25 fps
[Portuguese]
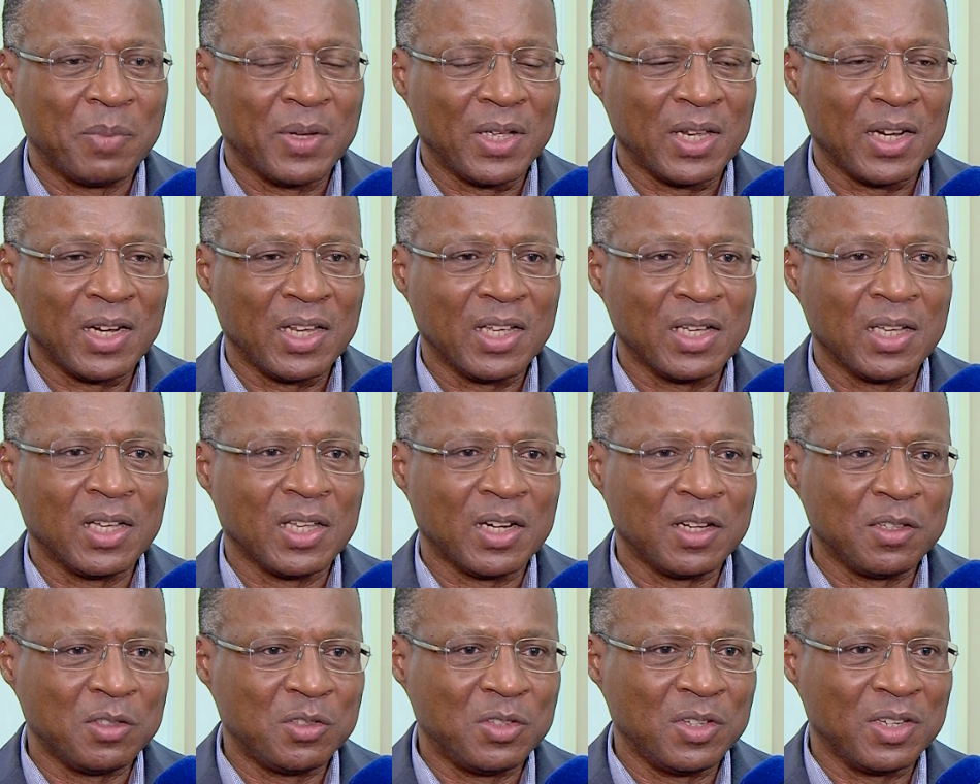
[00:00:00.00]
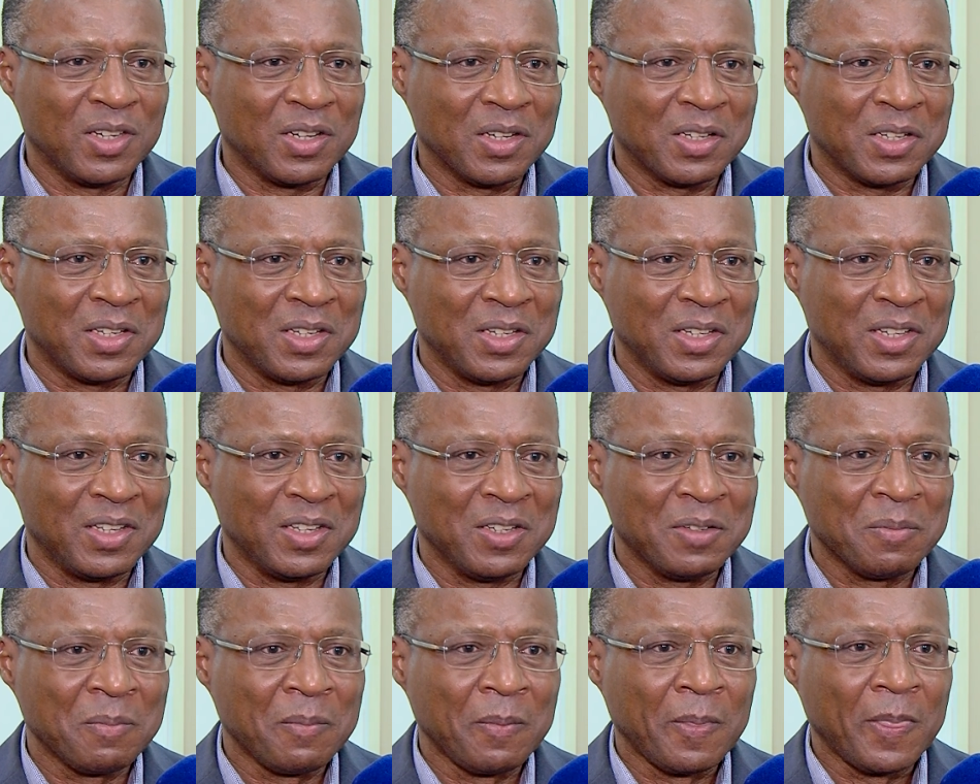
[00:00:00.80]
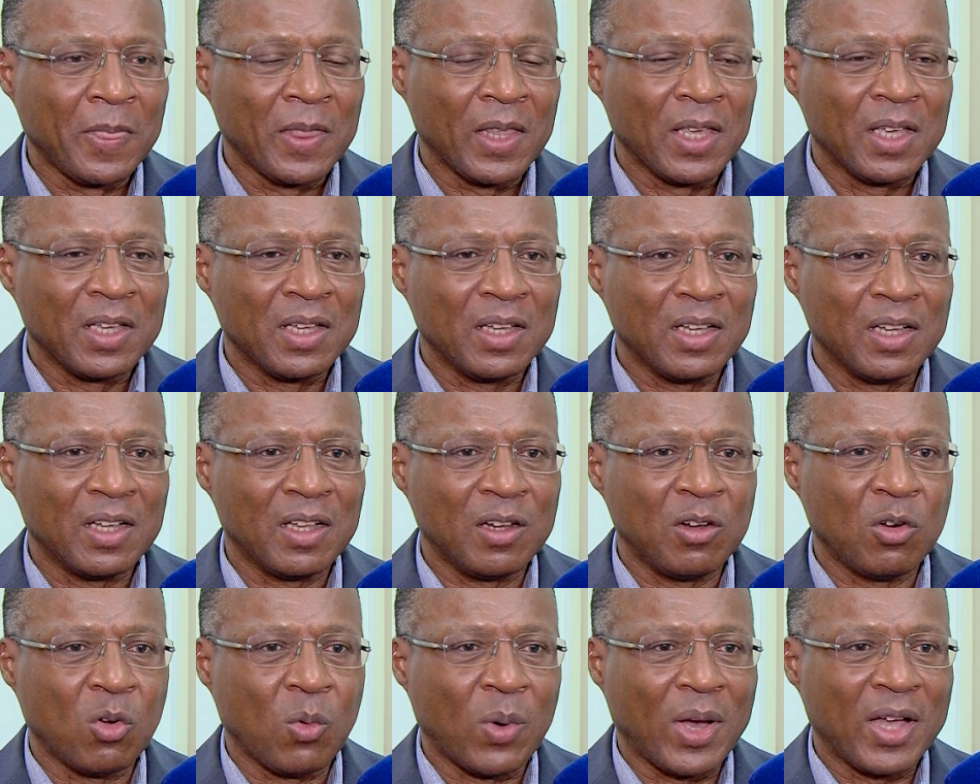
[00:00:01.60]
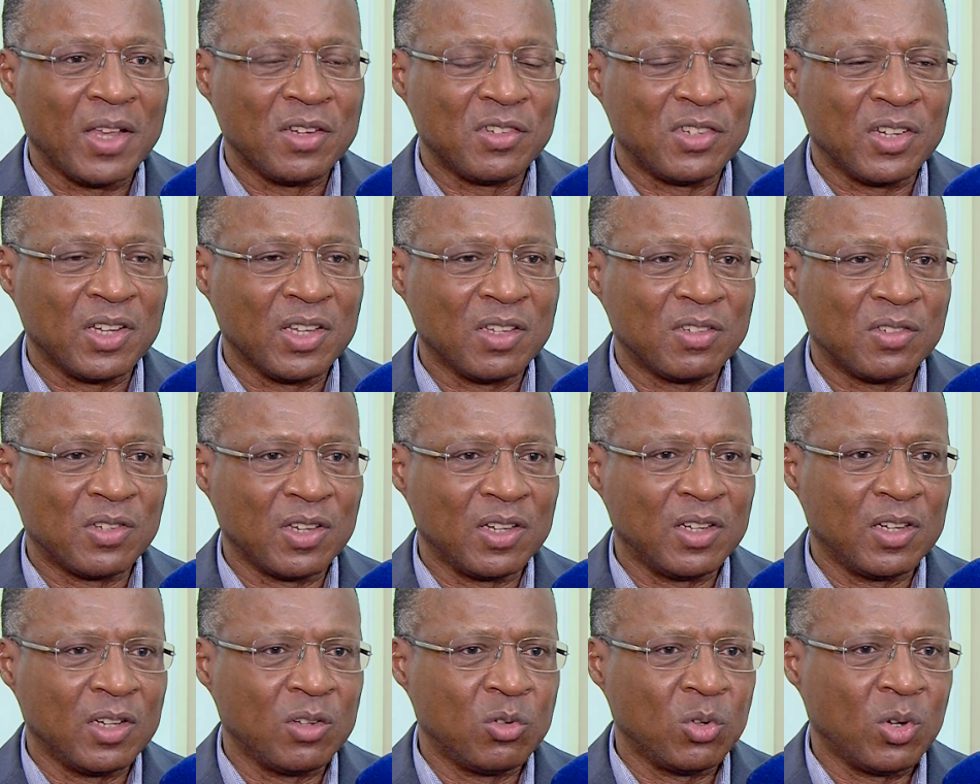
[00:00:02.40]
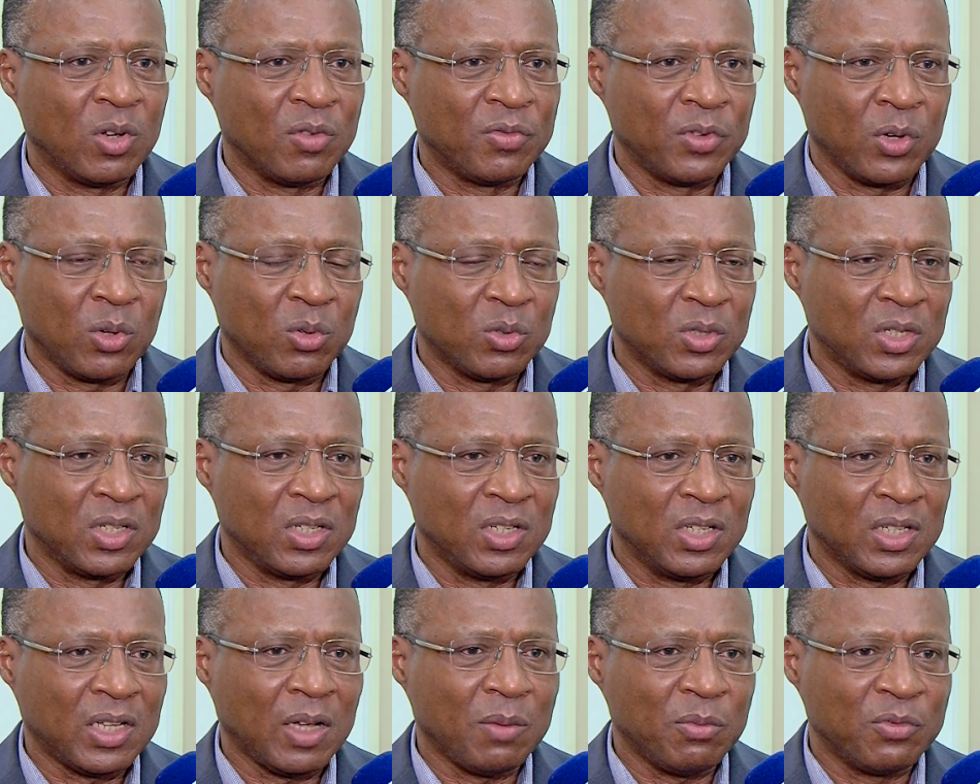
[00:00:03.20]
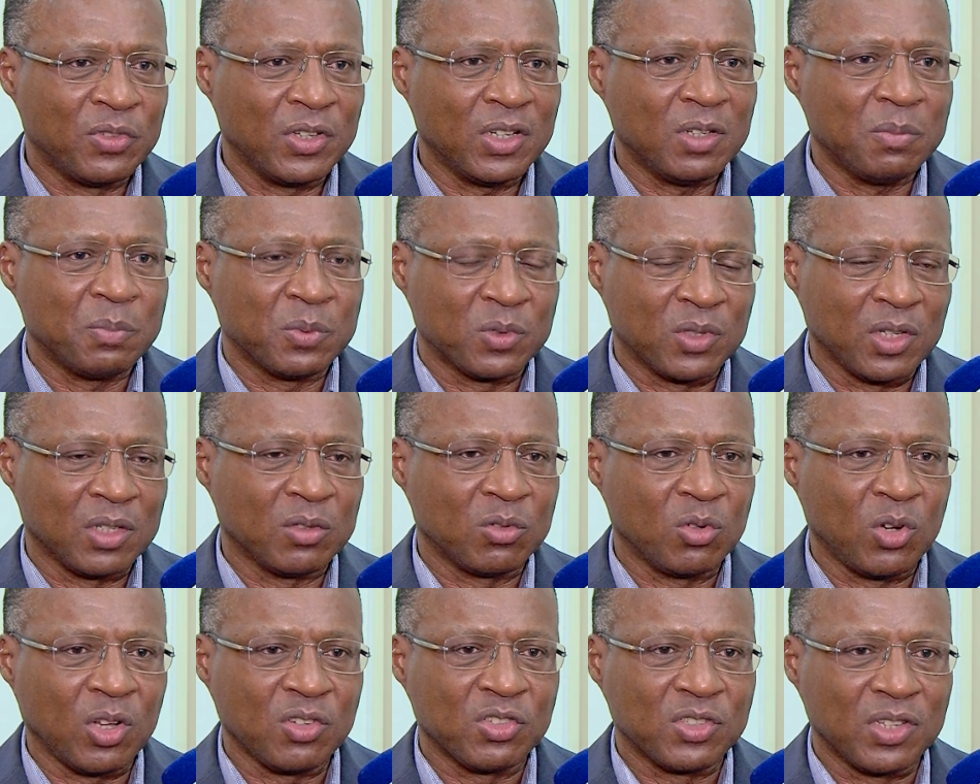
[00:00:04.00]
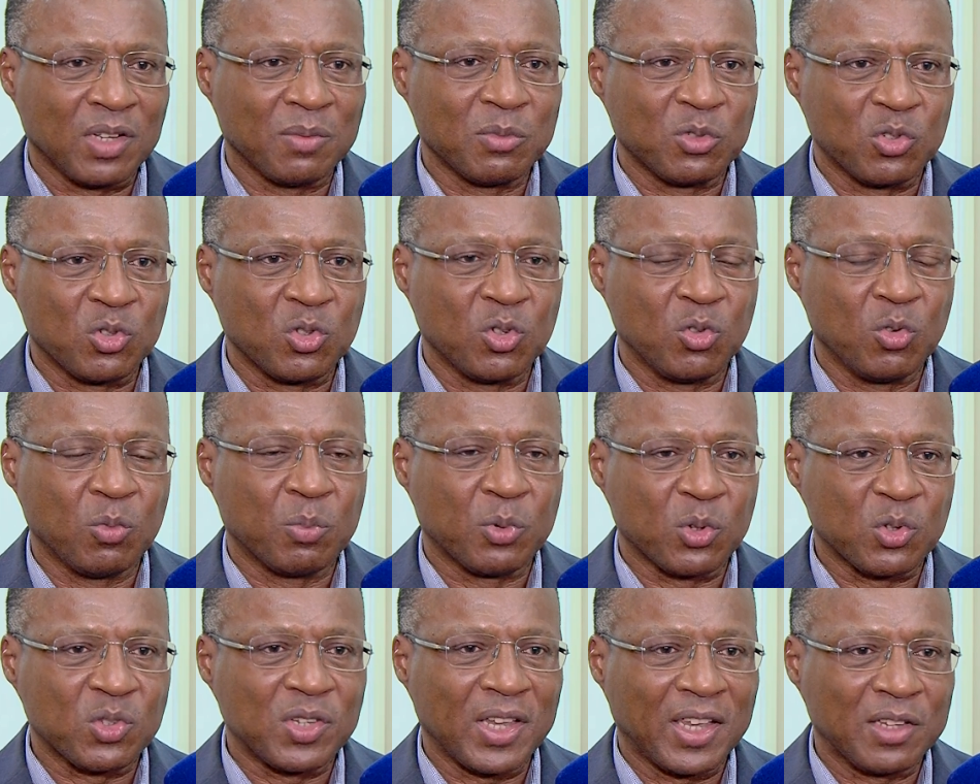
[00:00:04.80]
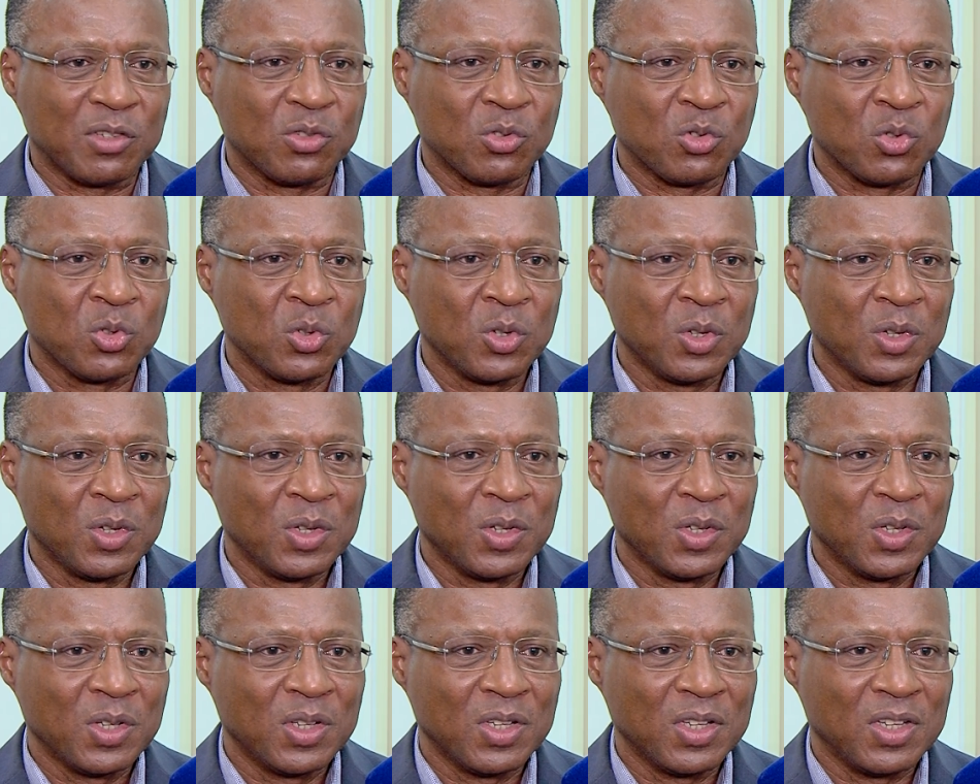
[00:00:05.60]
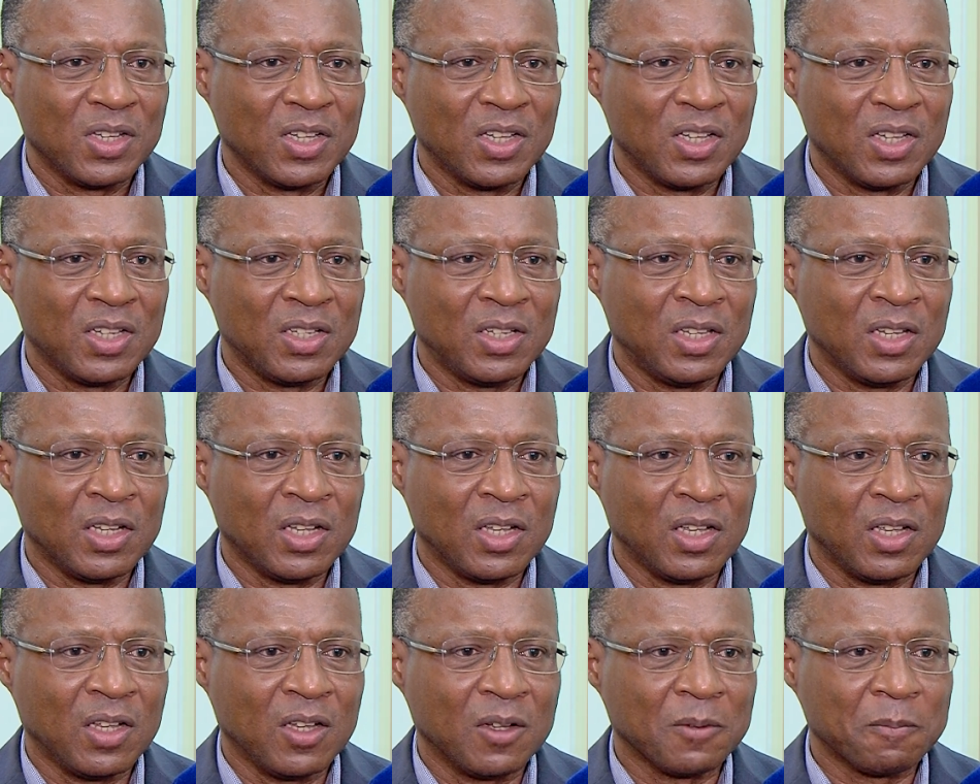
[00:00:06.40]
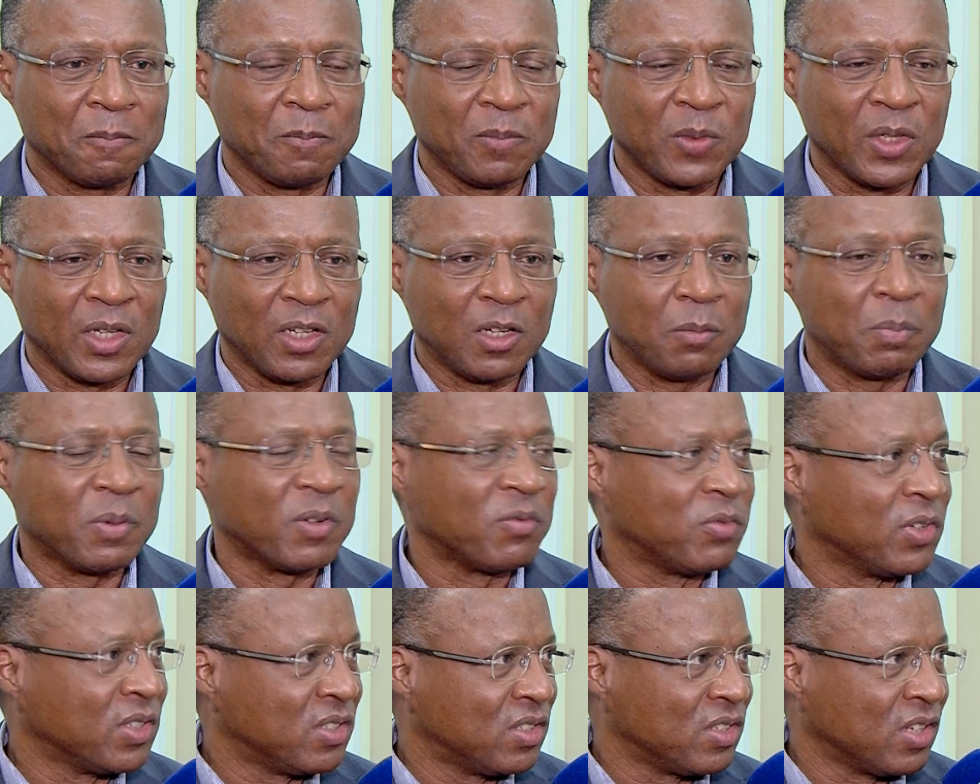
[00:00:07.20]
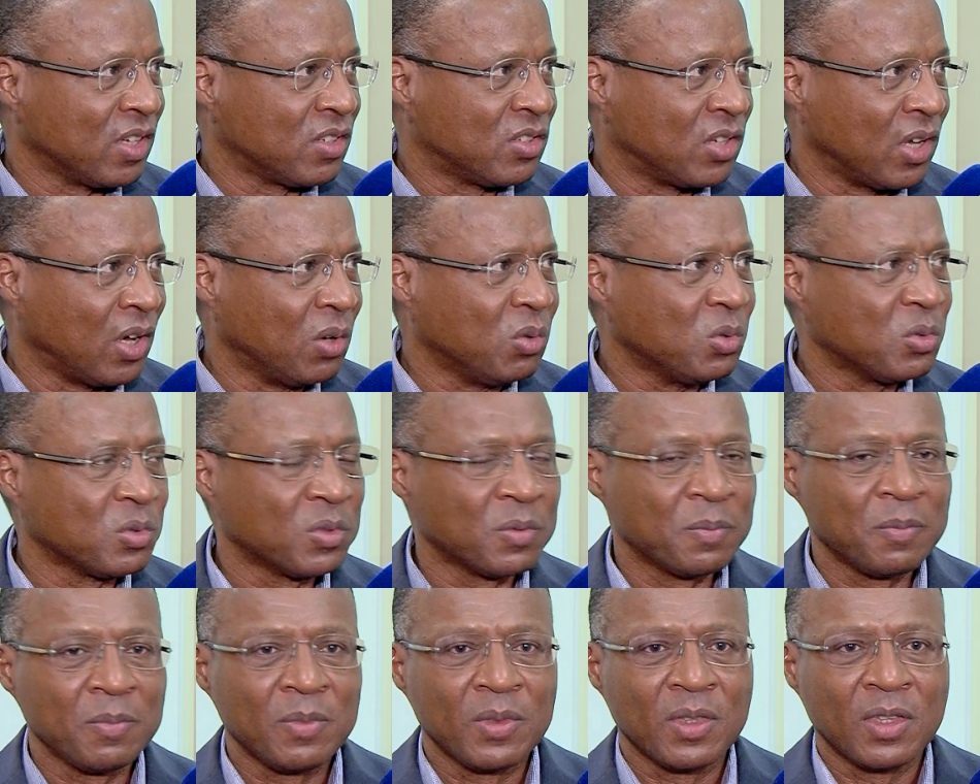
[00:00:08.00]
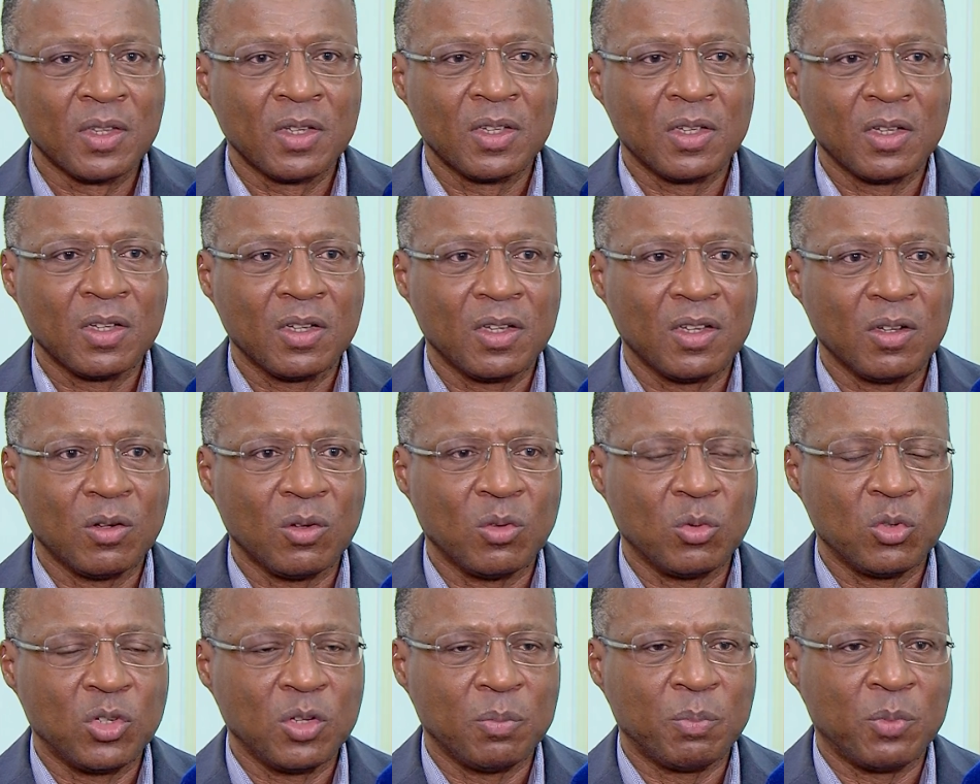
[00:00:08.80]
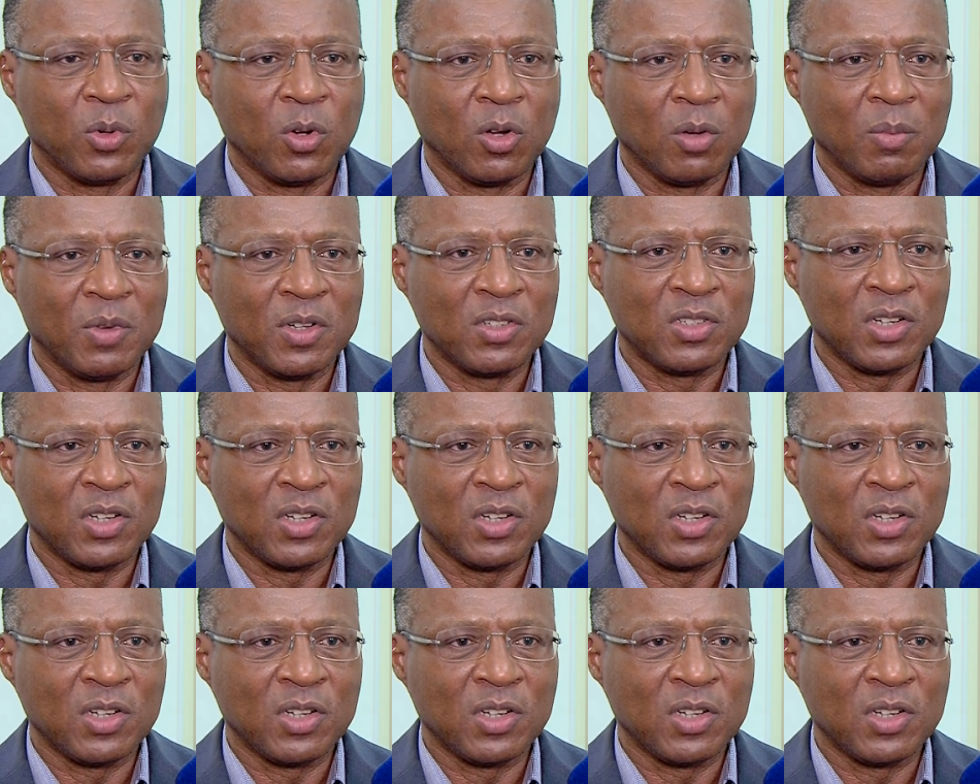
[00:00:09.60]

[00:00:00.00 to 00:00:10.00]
para garantir que uh, não haja saída do avião de, de Cabo Verde. Portanto, nós estamos no processo uh, da reprivatização. O diploma